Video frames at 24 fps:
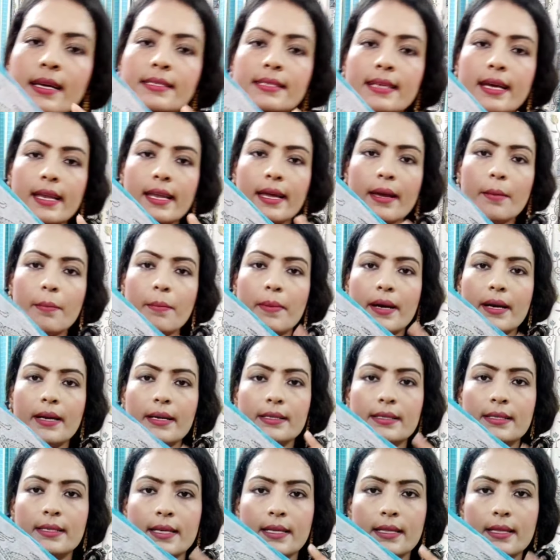চাইলে এই
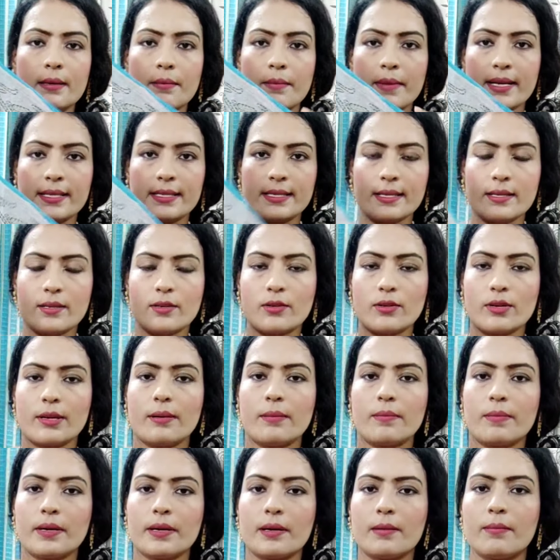পাড়ের সাথে ম্যাচিং করে
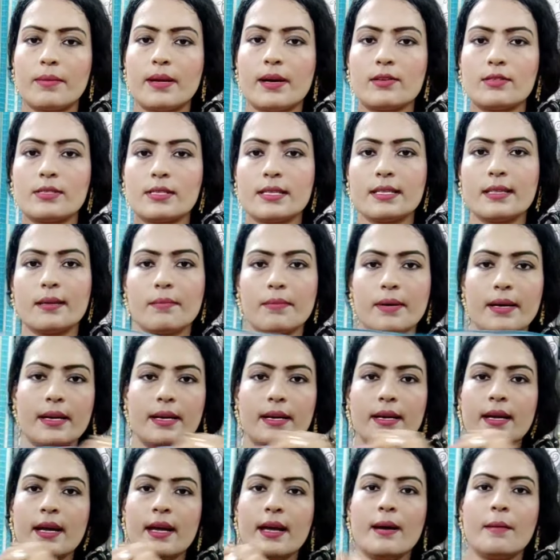আপনারা ব্লাউজ নিতে
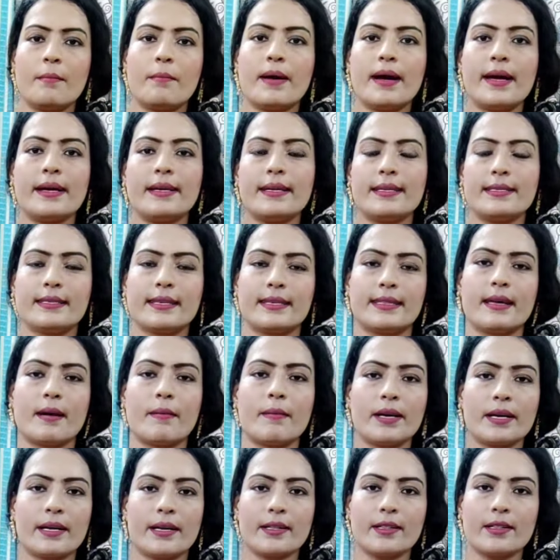পারেন বা এটার সাথে
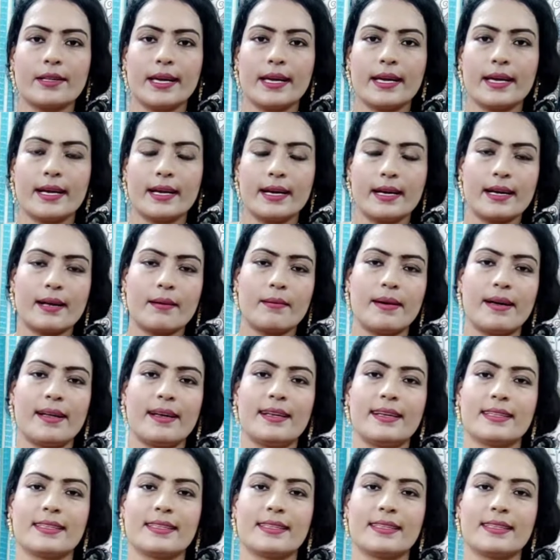আমার কিন্তু এই কালারটা ভালো